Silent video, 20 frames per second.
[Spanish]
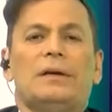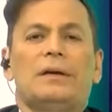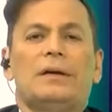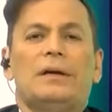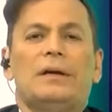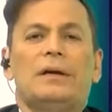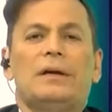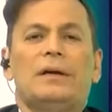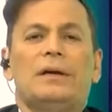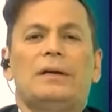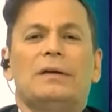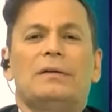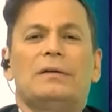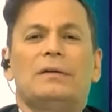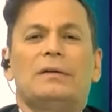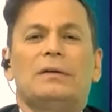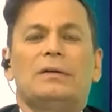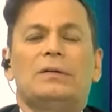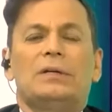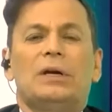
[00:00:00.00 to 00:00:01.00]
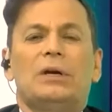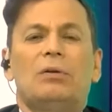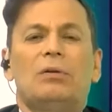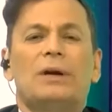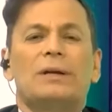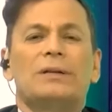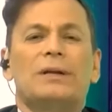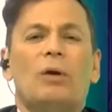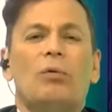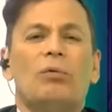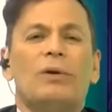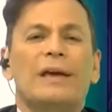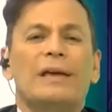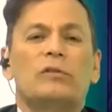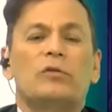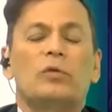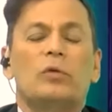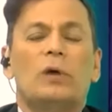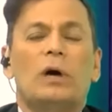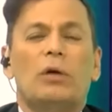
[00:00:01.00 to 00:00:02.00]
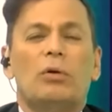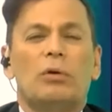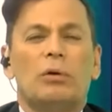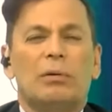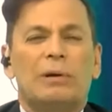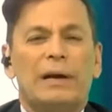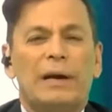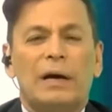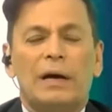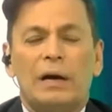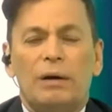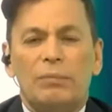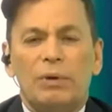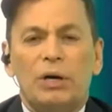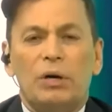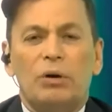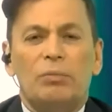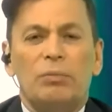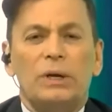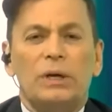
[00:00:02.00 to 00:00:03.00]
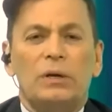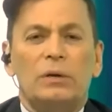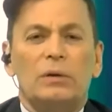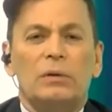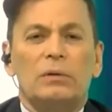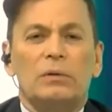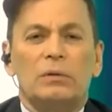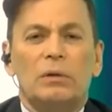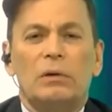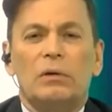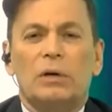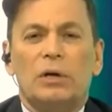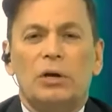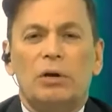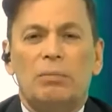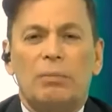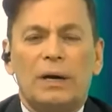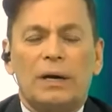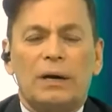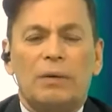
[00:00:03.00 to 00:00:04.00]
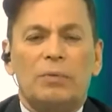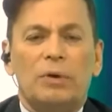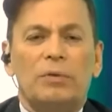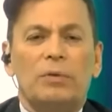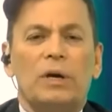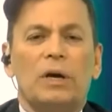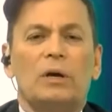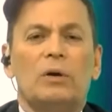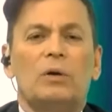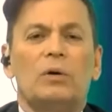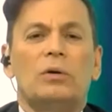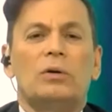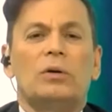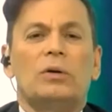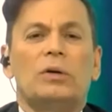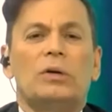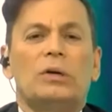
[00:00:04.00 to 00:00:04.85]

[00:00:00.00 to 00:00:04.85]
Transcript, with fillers: eh, llegó hasta un exjugador, gran amigo mío, yo lo quiero más que a mi viejo,